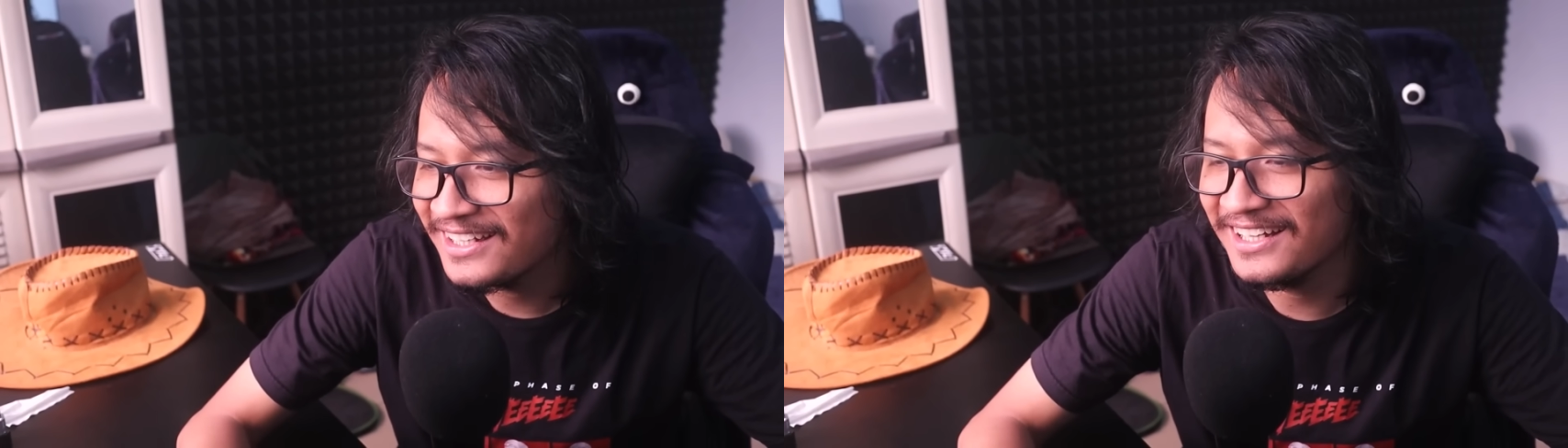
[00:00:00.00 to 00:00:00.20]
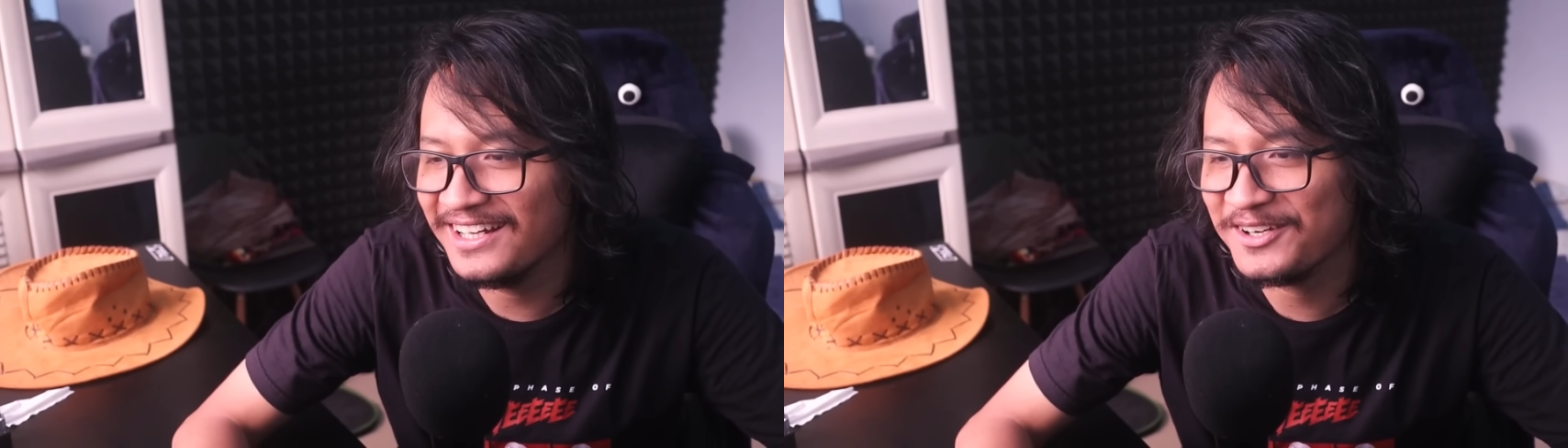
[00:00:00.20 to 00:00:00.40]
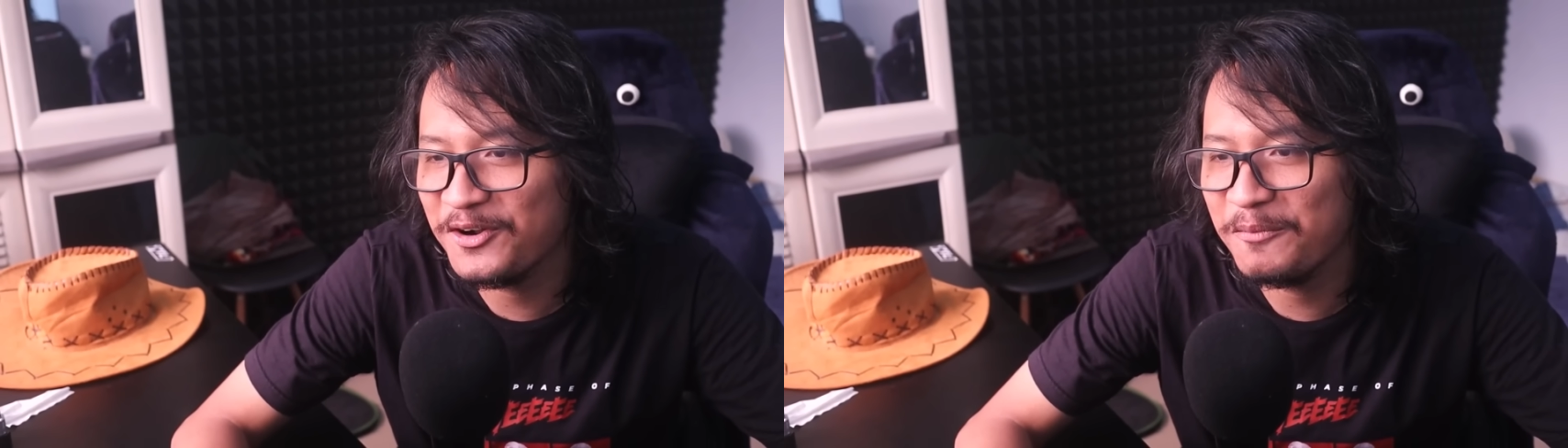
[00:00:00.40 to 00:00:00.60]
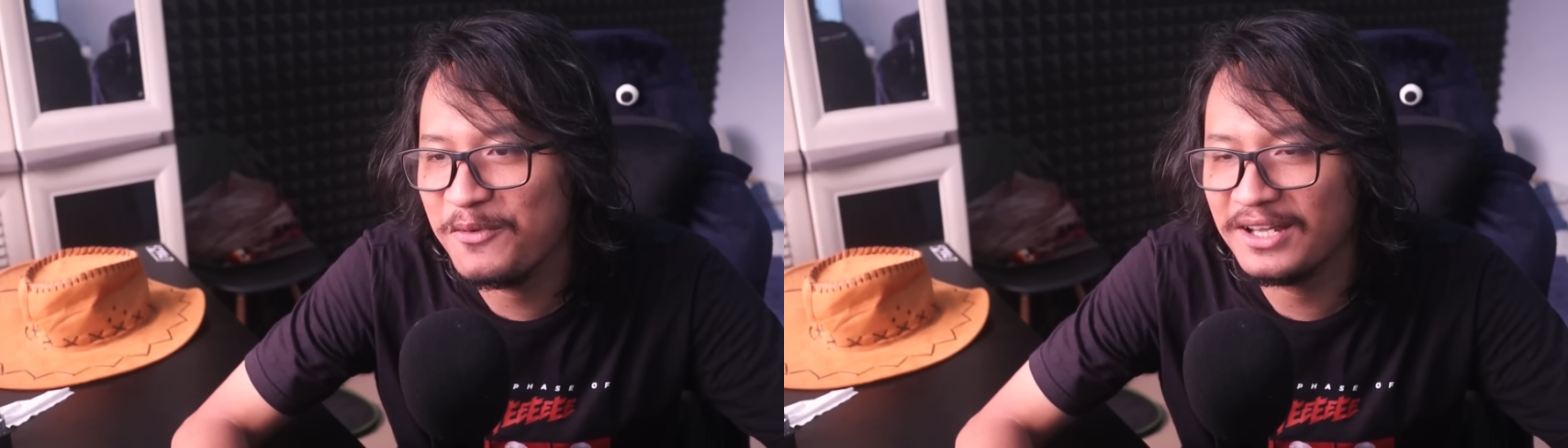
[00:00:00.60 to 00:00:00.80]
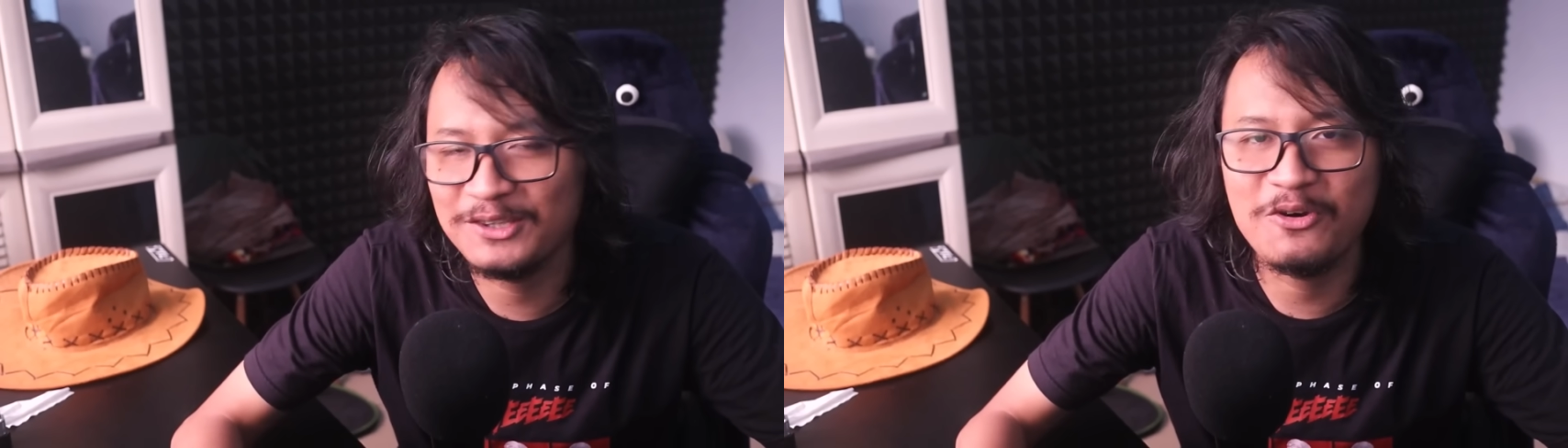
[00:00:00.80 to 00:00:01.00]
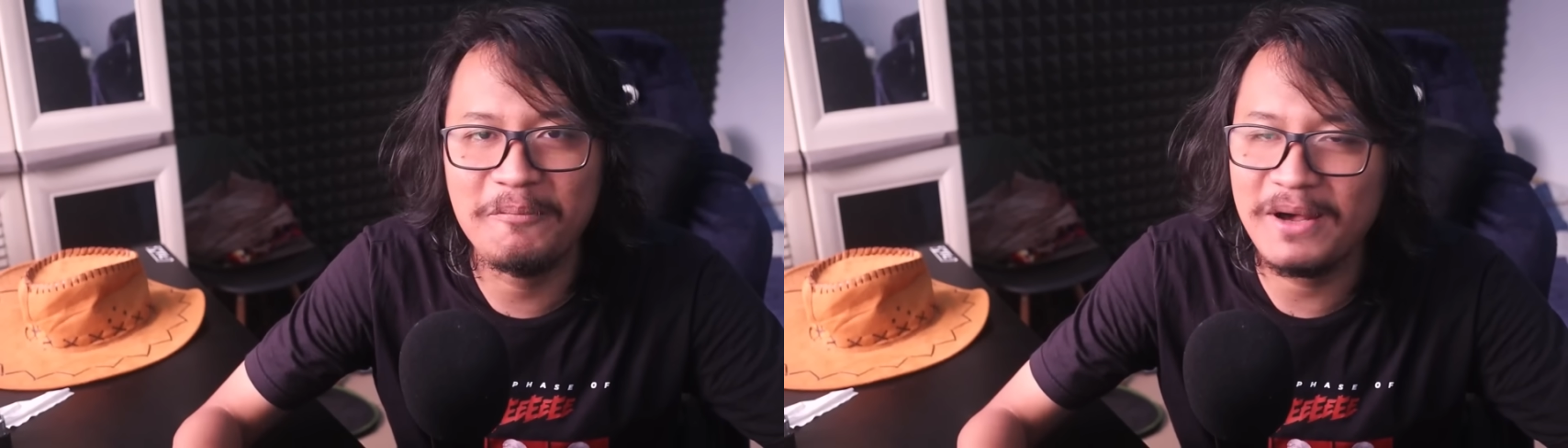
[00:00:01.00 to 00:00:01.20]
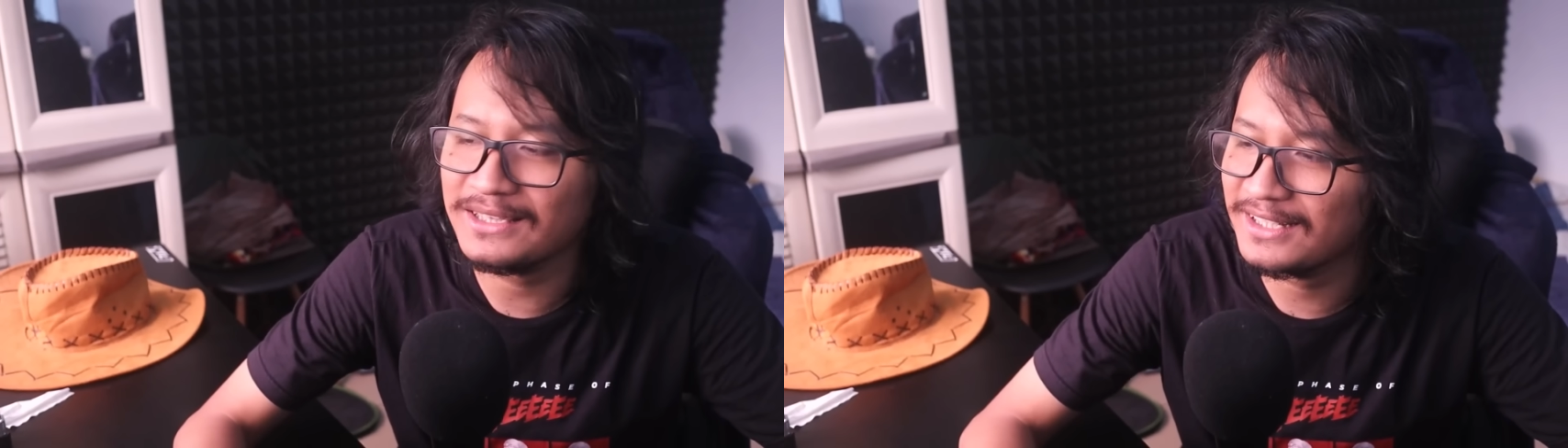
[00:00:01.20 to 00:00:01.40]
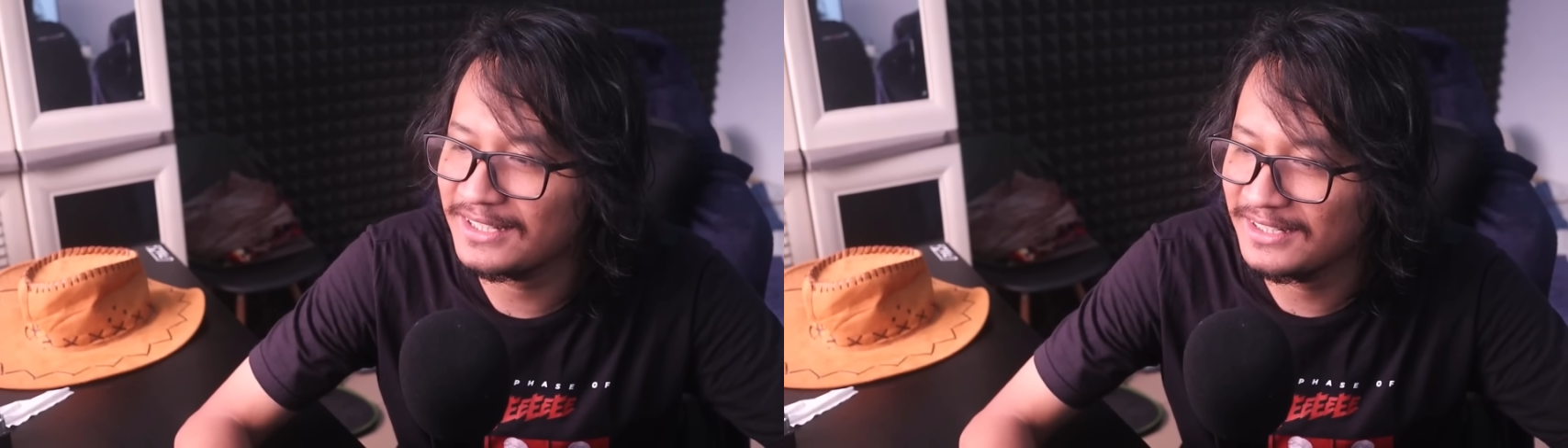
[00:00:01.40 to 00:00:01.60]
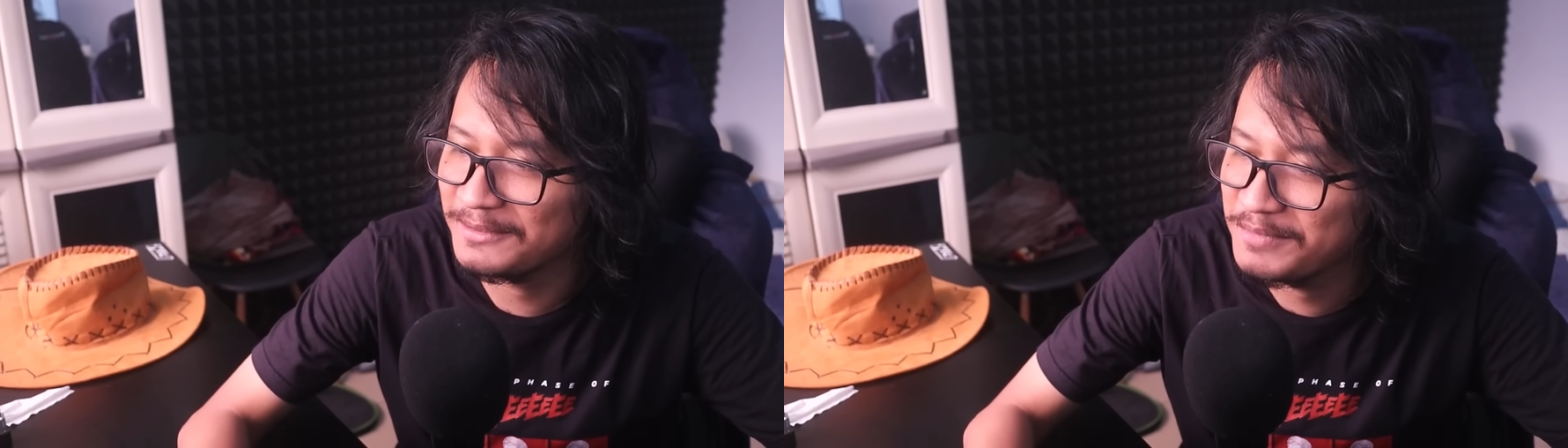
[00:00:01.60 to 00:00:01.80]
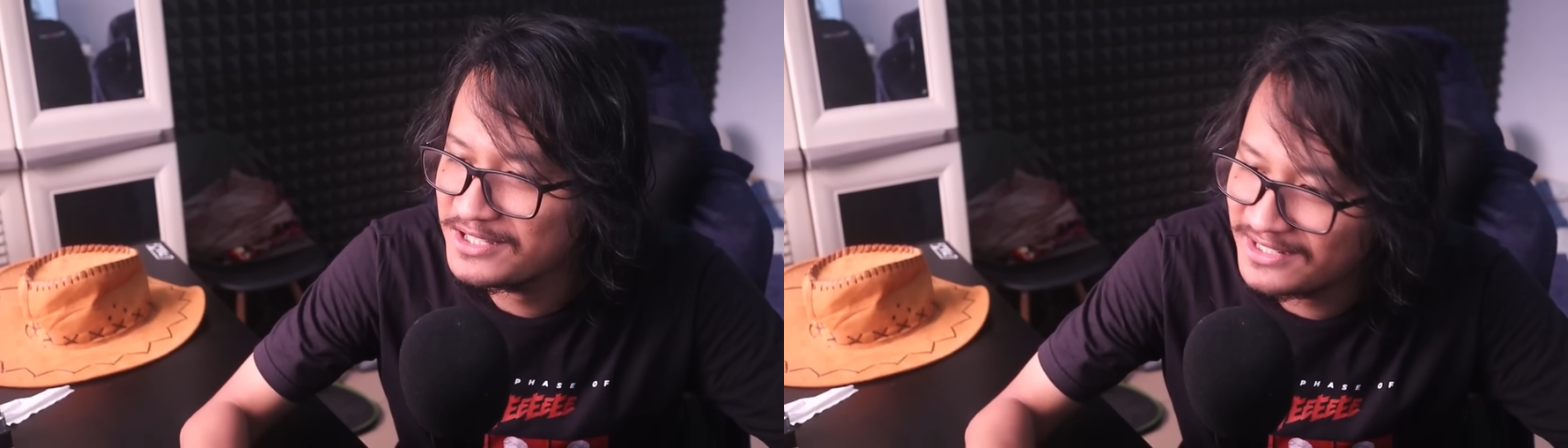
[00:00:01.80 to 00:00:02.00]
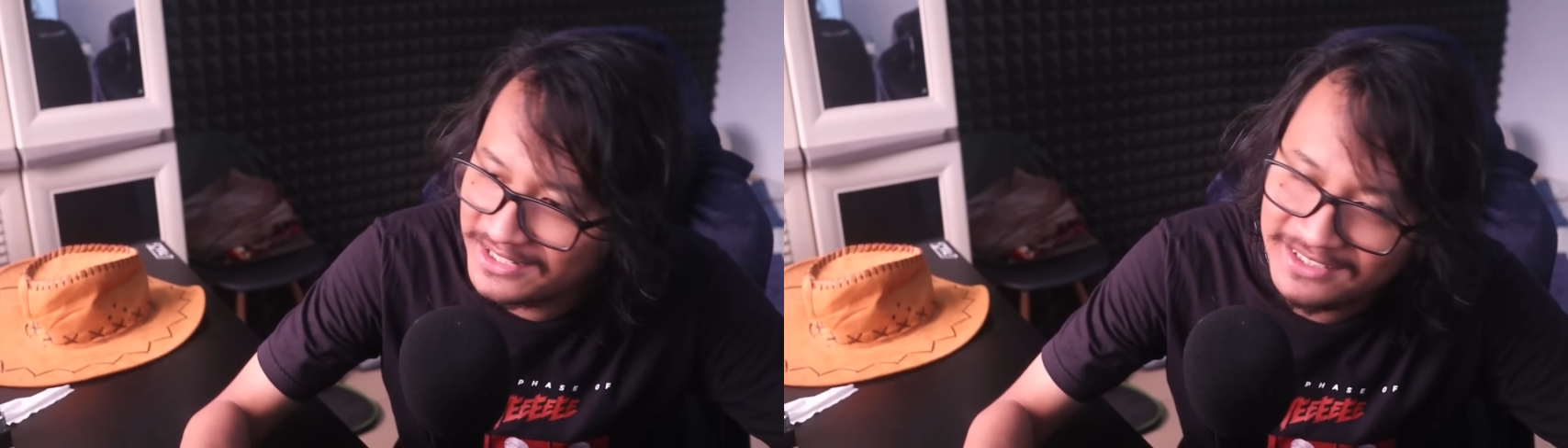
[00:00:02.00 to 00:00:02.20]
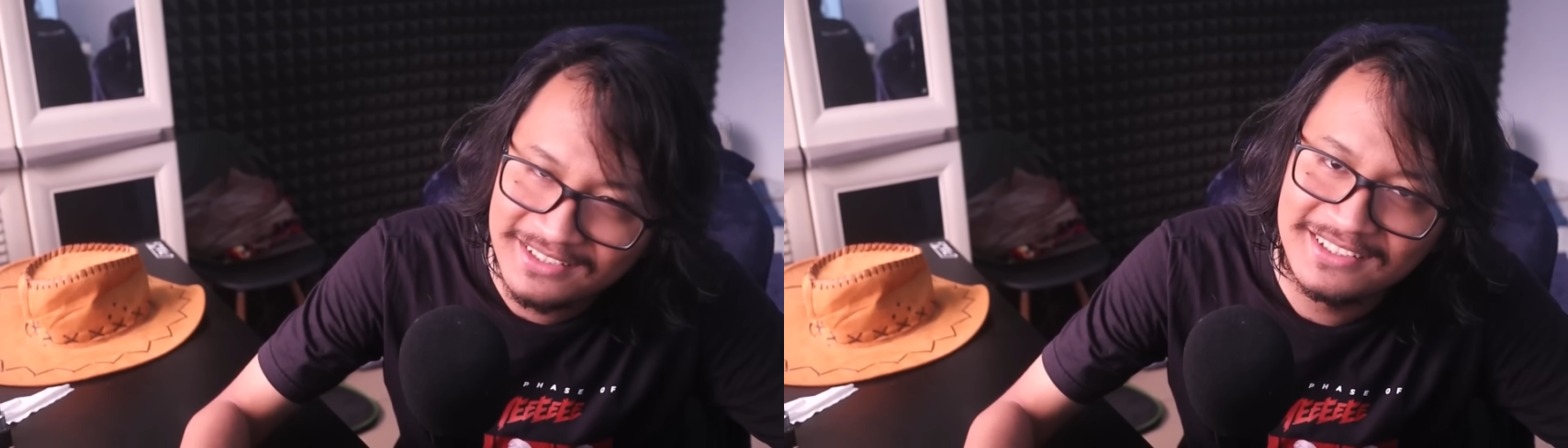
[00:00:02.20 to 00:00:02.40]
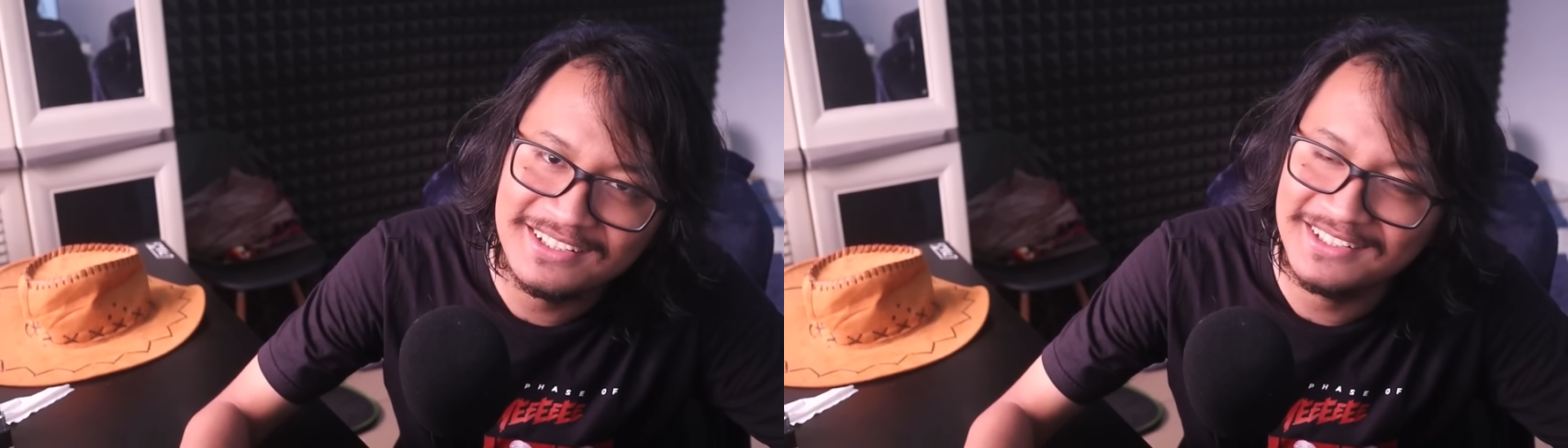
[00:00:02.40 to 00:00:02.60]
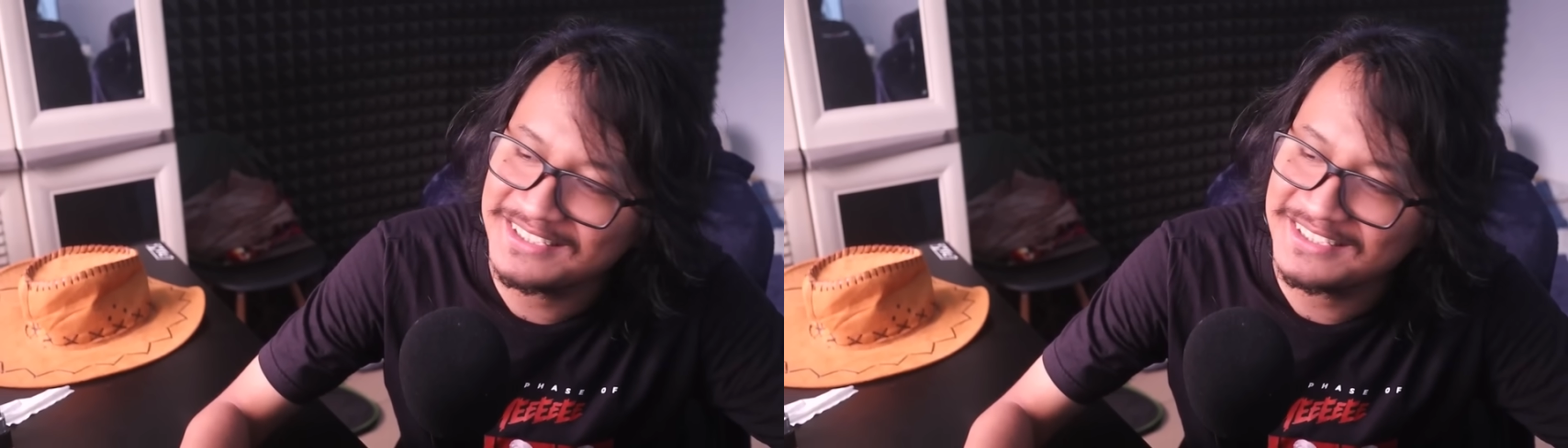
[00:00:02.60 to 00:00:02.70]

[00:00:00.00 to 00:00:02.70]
uh, eh, gue buat dua part ya the beginning uh,